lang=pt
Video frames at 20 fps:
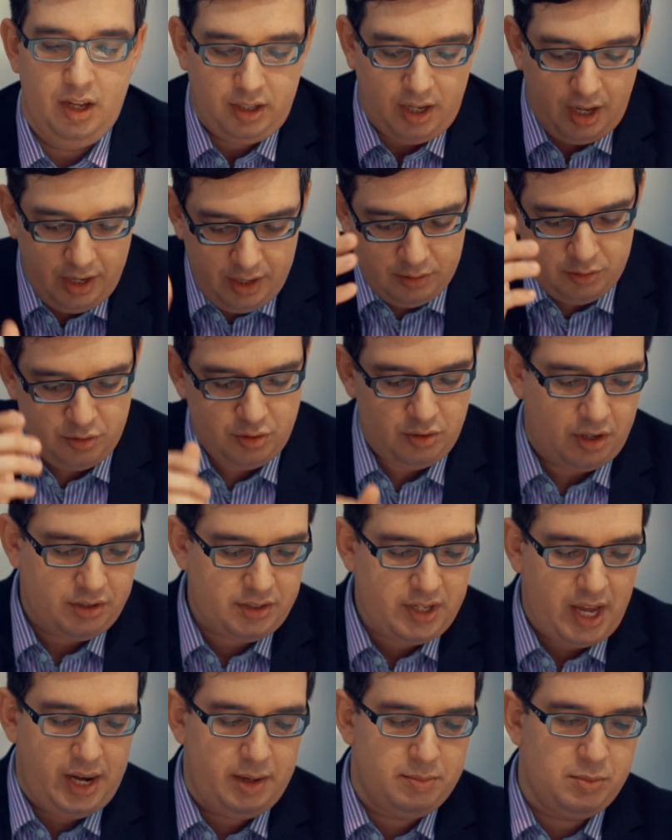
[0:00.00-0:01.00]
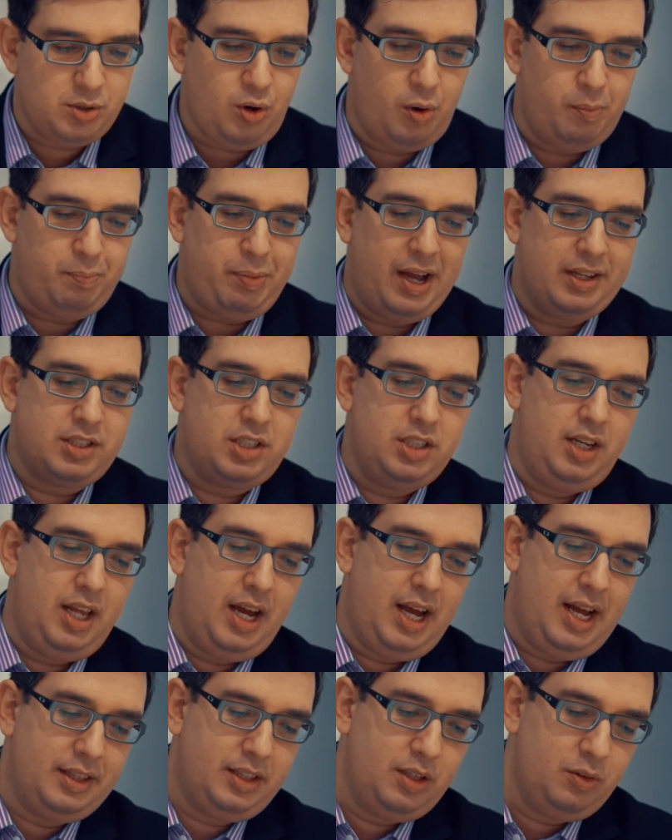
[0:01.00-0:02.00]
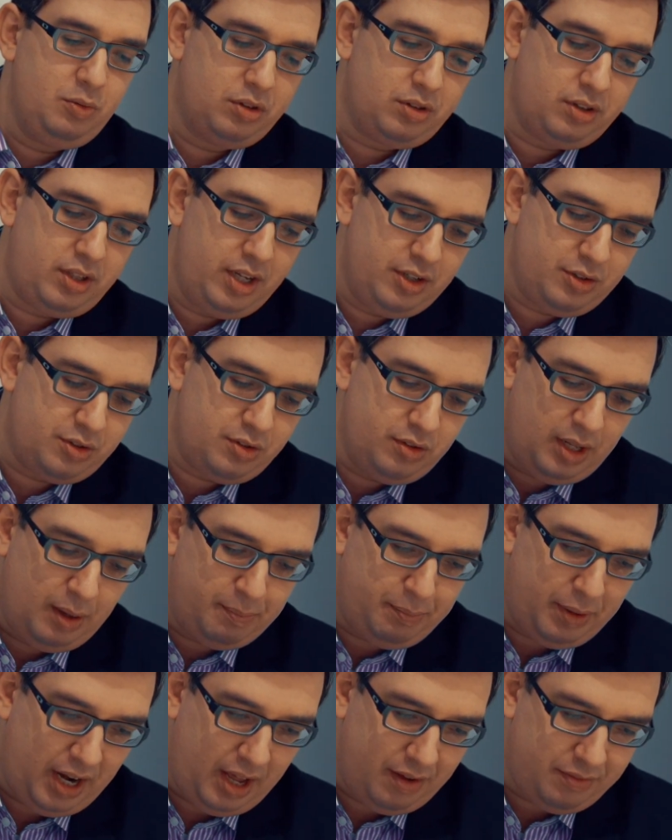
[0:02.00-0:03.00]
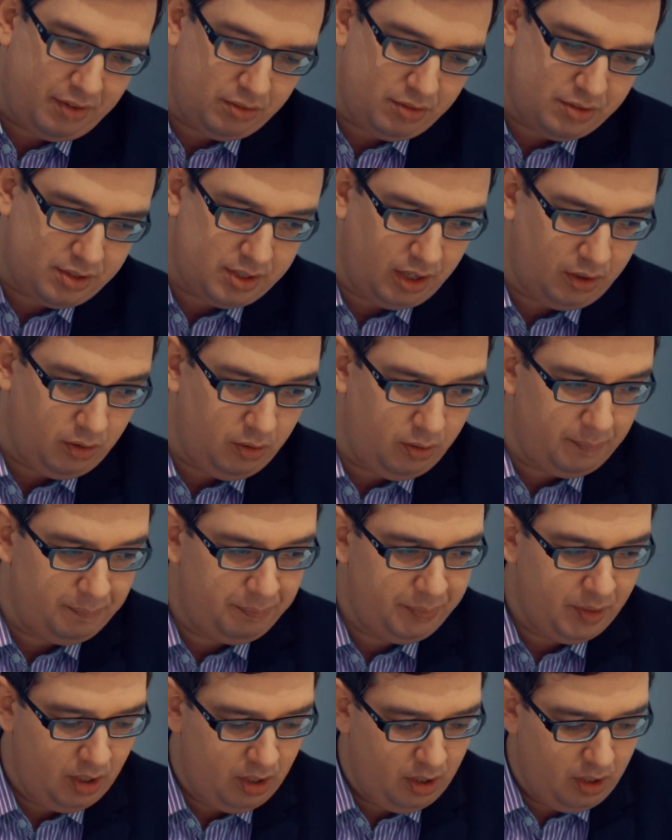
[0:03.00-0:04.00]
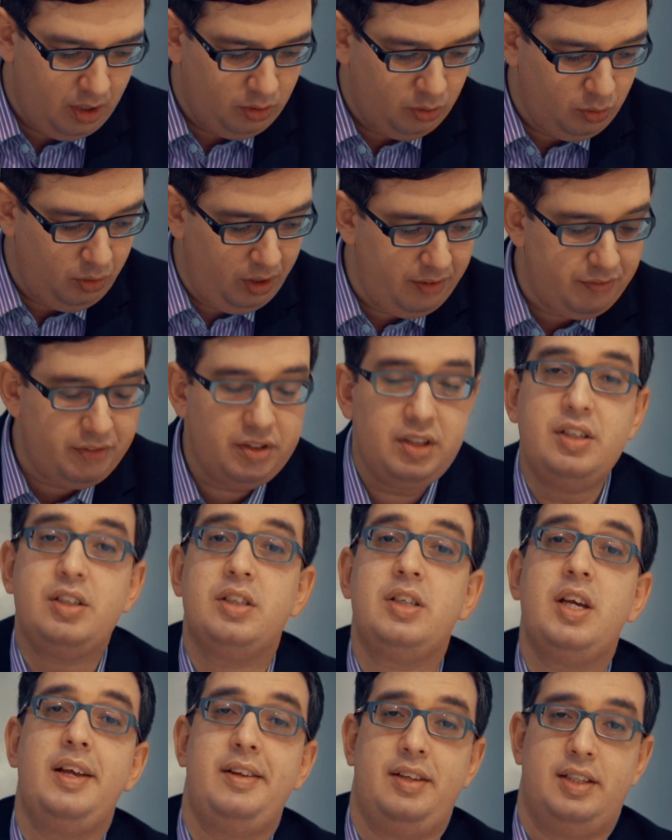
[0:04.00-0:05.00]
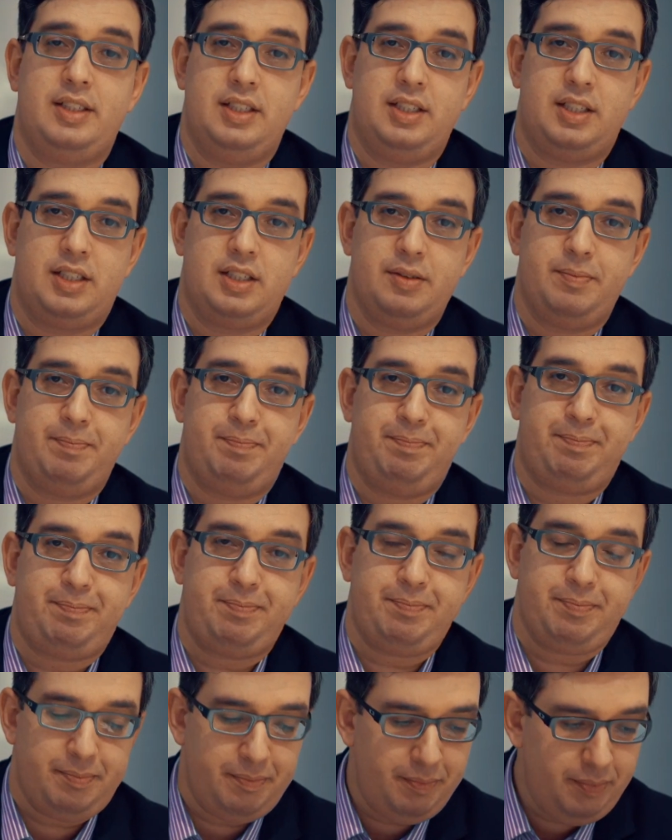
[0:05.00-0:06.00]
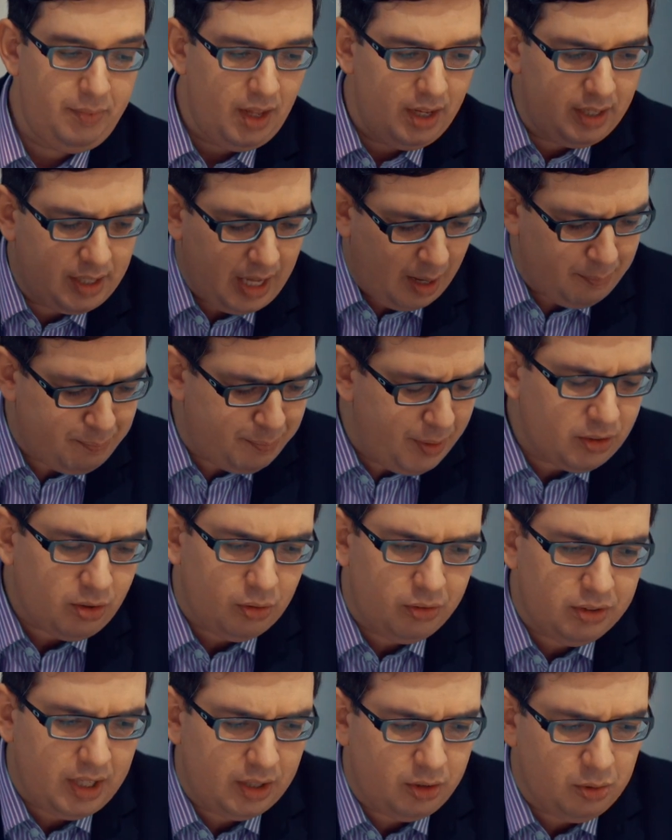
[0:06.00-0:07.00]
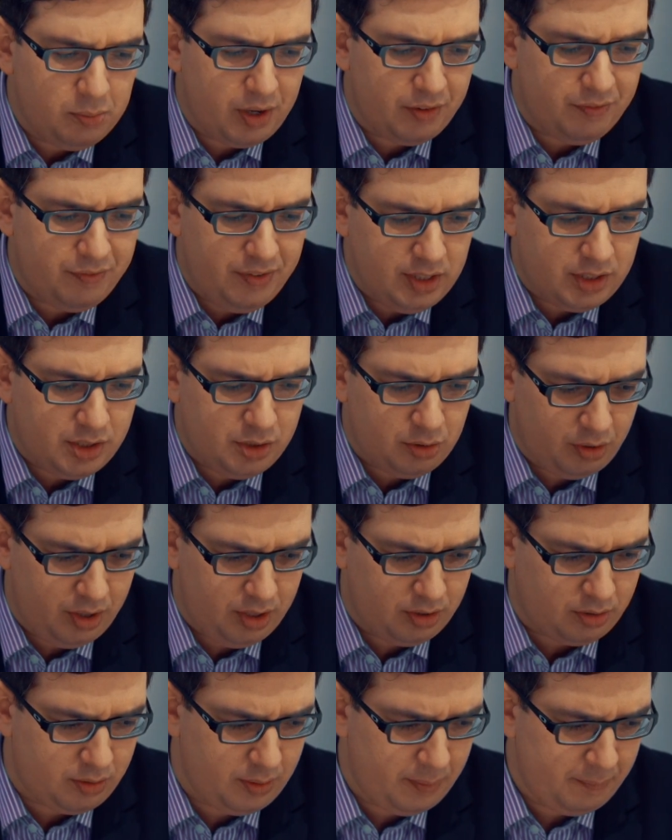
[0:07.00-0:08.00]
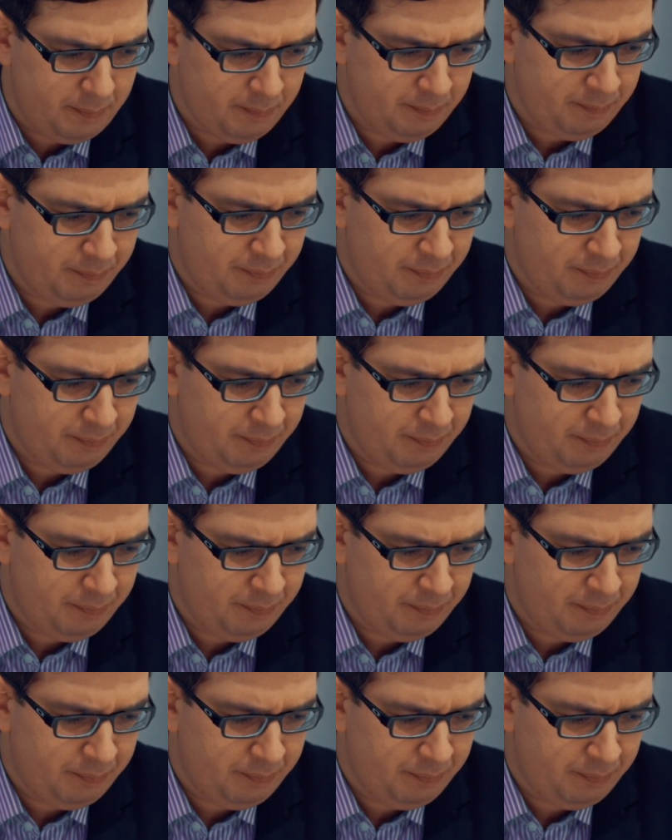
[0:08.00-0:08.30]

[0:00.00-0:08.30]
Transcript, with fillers: Queridos, nós queremos compartilhar de um texto na palavra do Senhor no livro de Gênesis, capítulo de número 28